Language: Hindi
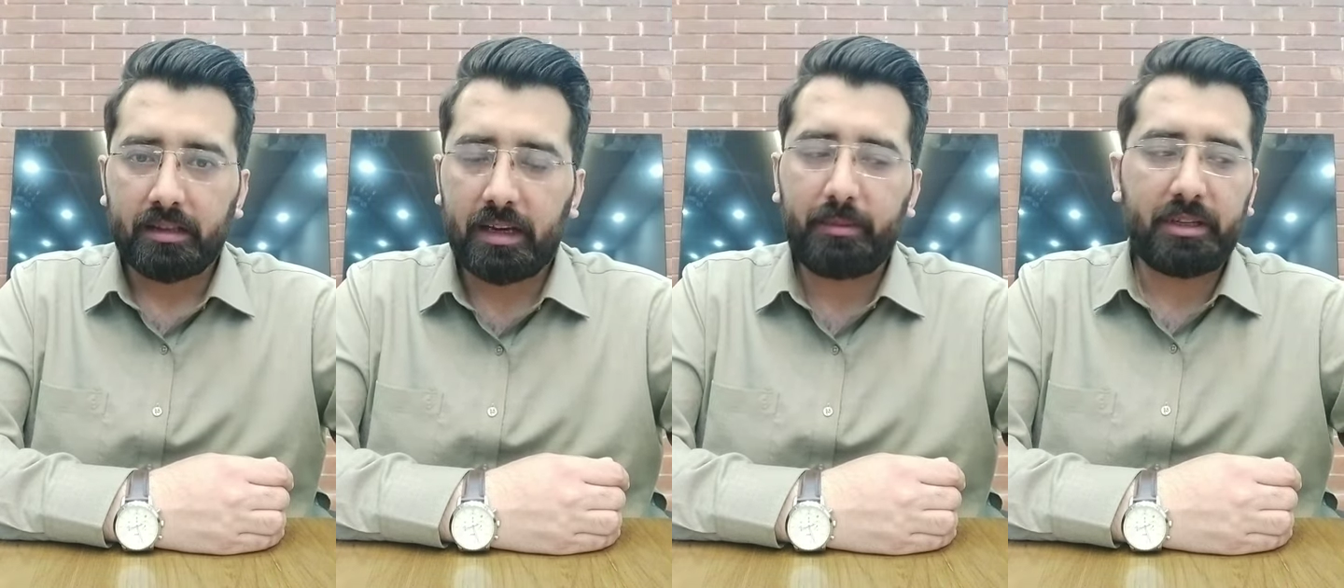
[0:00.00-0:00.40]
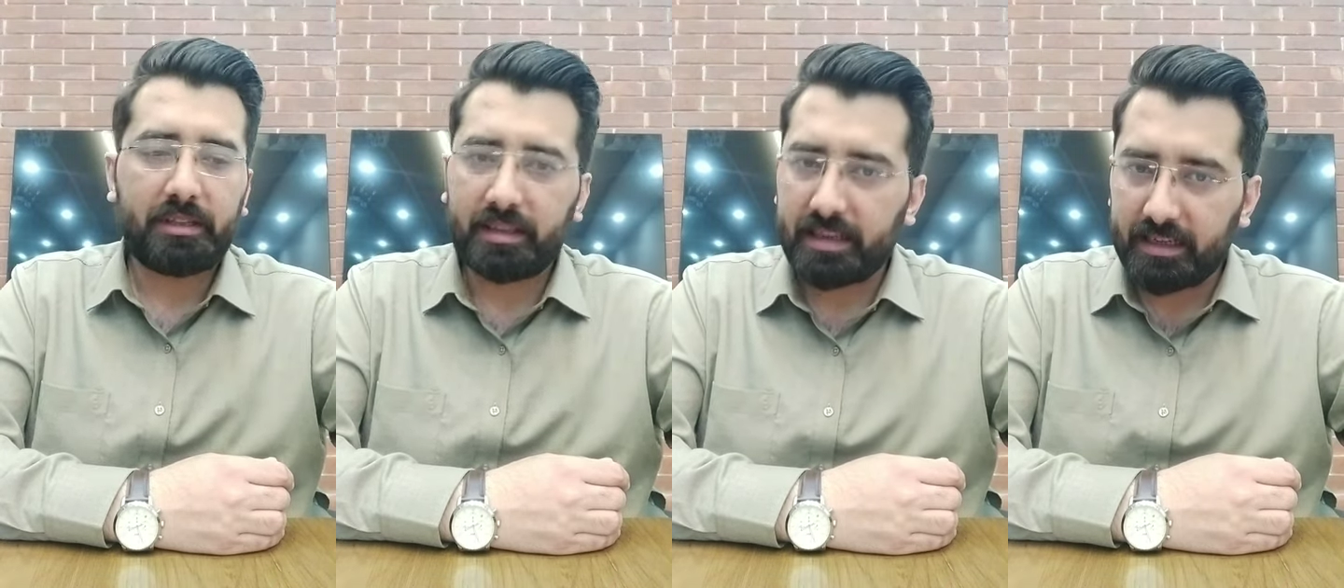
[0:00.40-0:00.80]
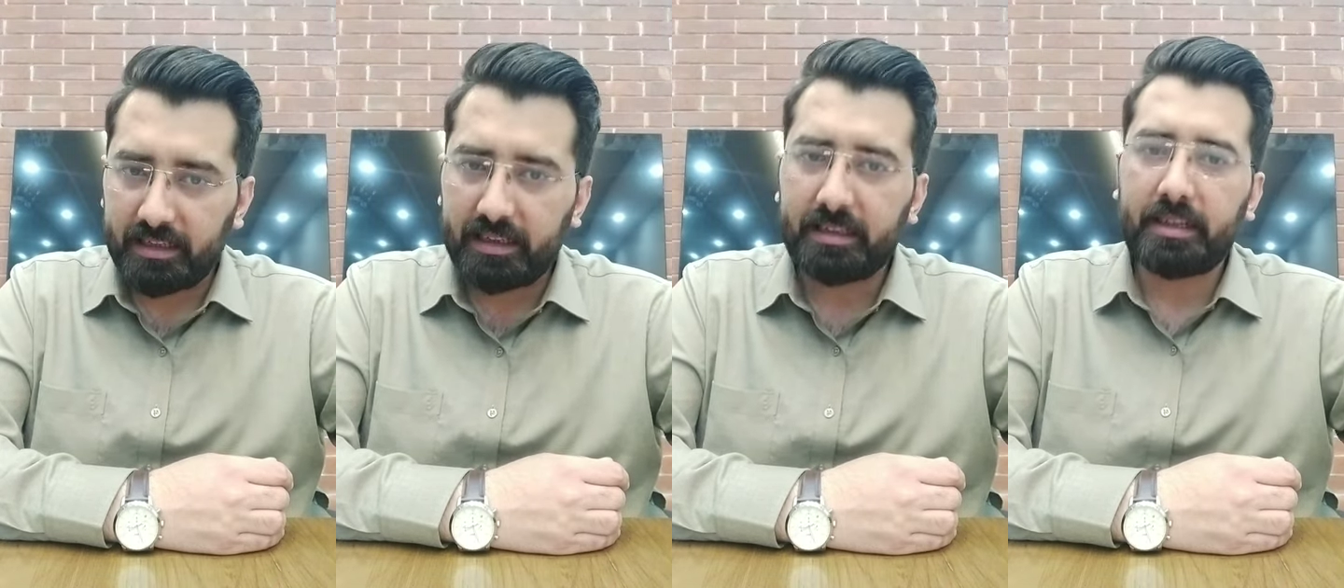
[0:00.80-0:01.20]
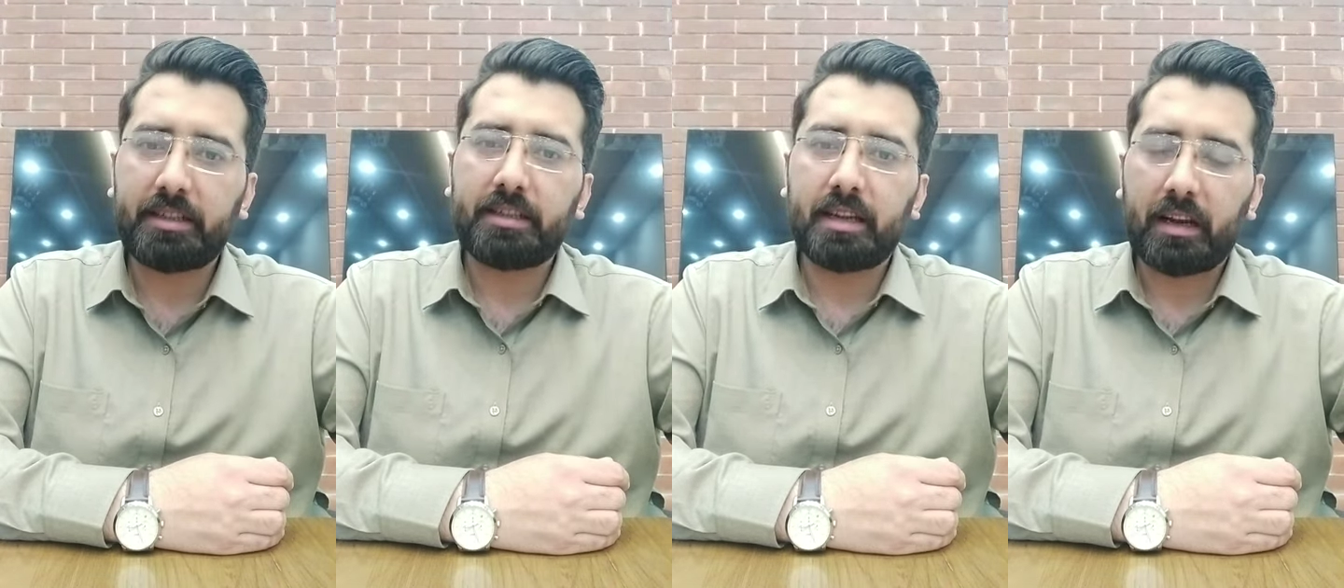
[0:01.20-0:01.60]
जब ये जैसे जैसे ये
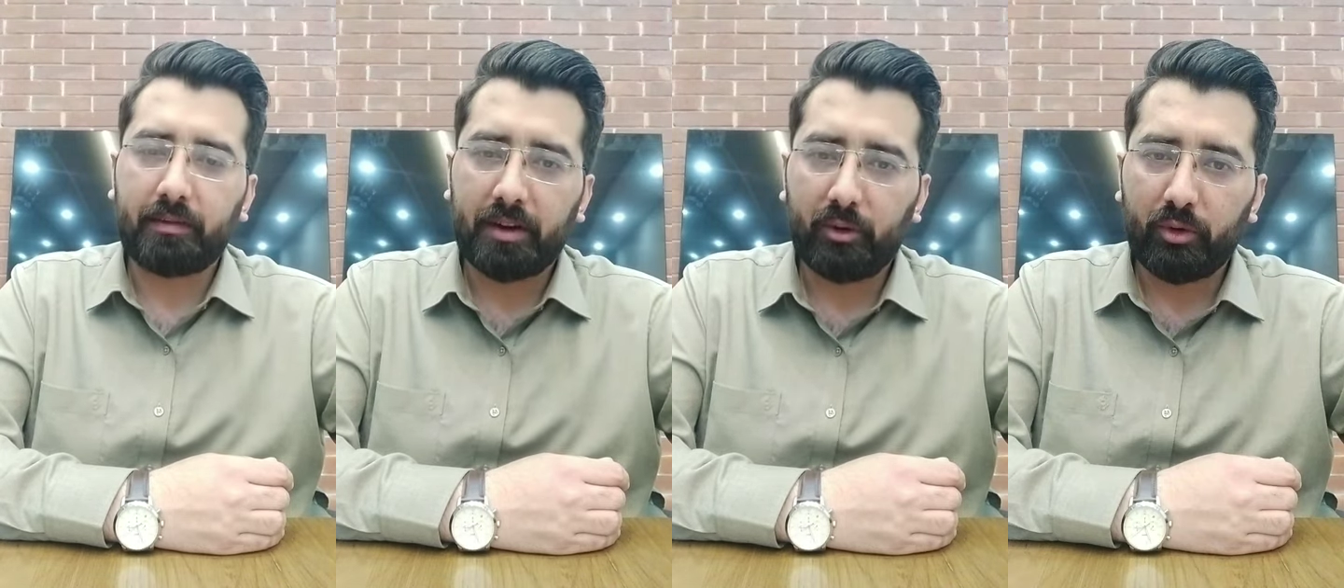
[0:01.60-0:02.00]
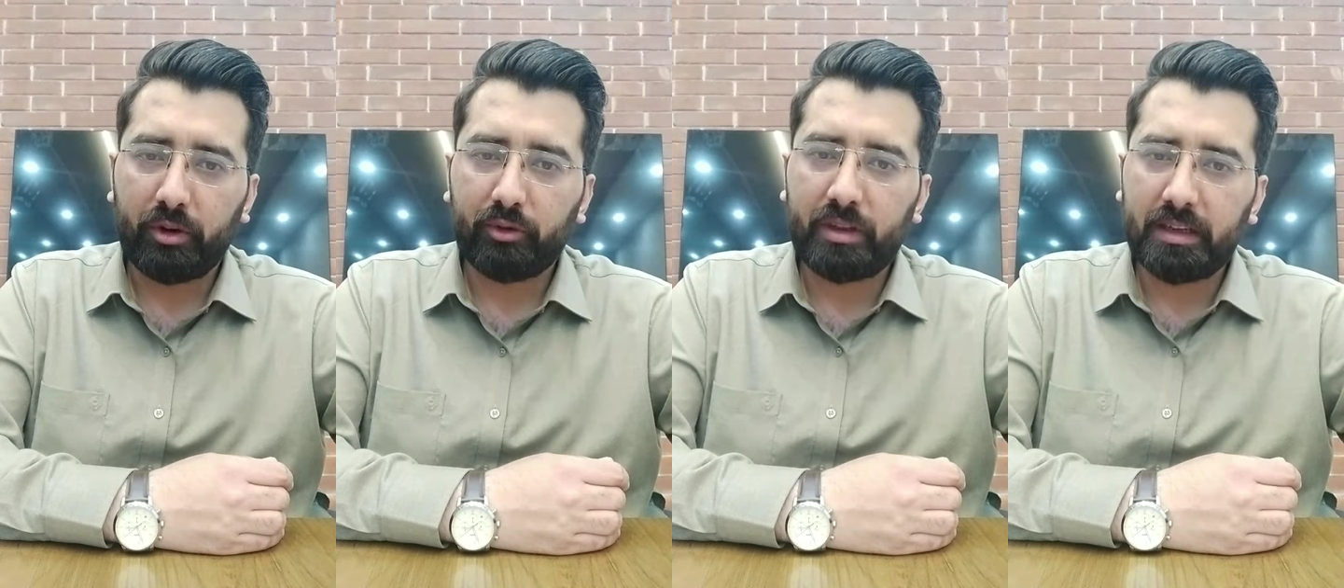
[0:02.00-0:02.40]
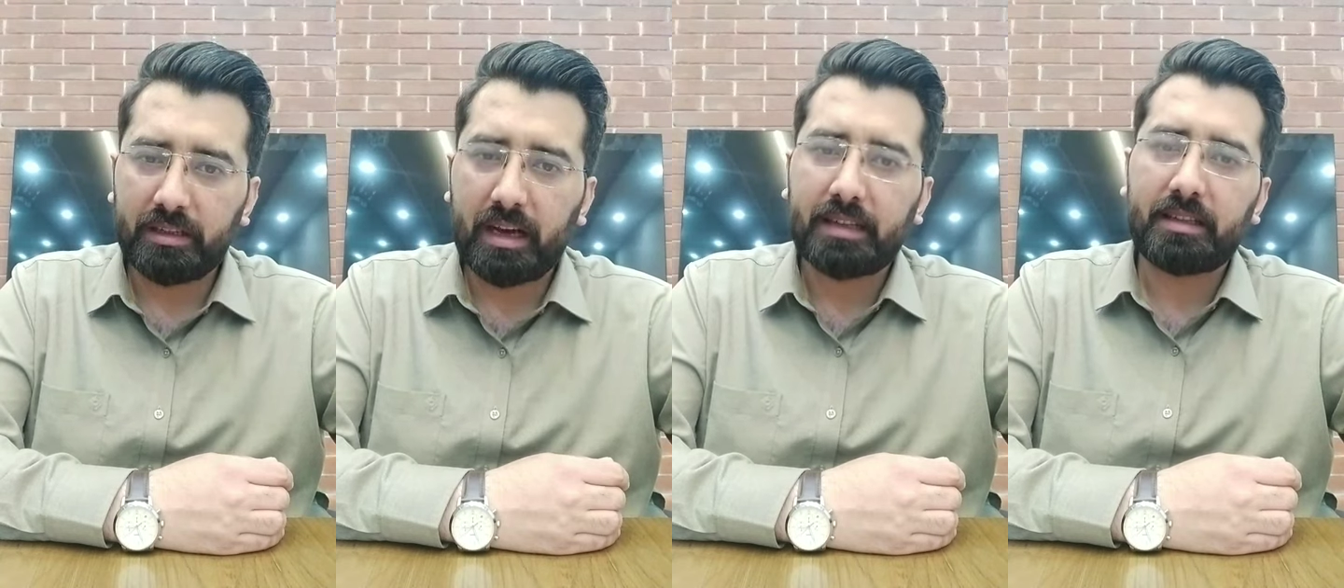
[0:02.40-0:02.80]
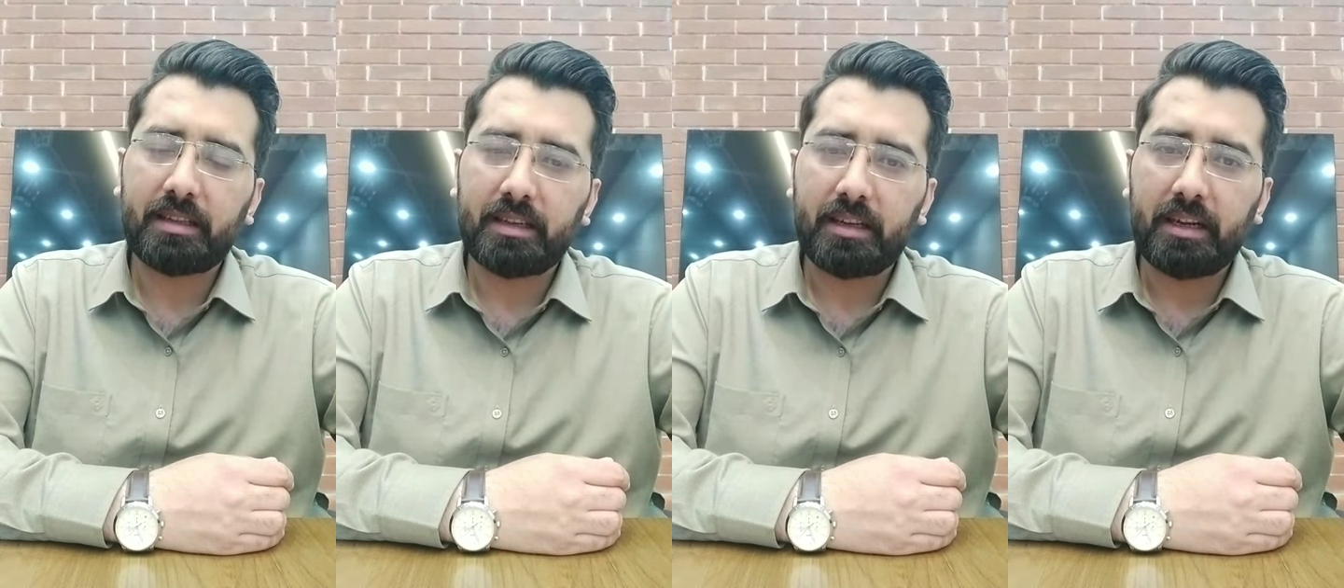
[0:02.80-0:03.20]
चीज़ें कवर हो रही होती हैं साथ
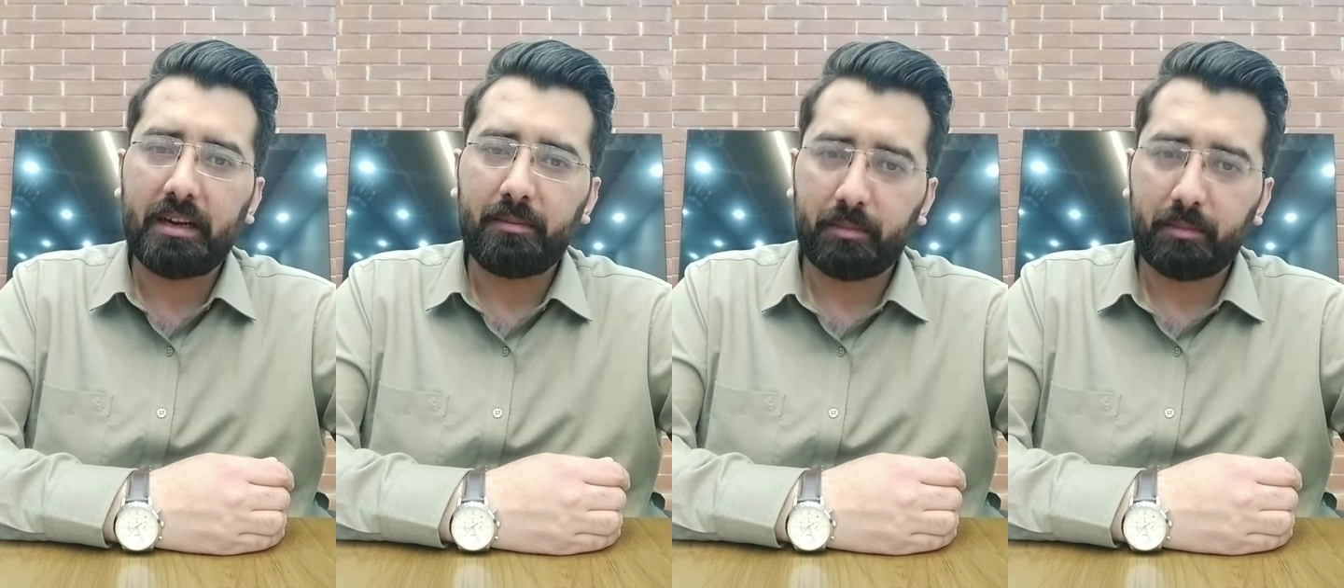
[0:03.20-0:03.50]
साथ इनकी